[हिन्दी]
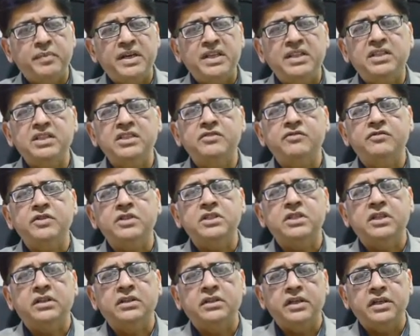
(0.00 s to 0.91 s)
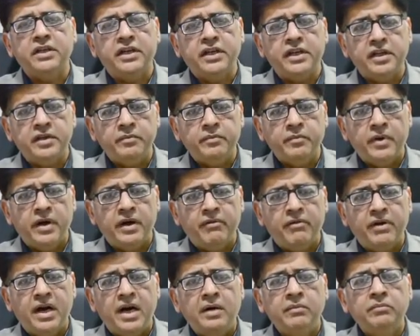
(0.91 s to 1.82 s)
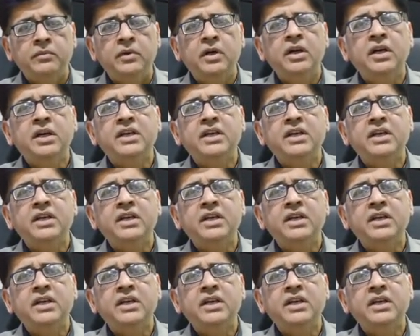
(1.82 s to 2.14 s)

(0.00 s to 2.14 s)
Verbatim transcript: 35 फ़ीसद के करीब आवाम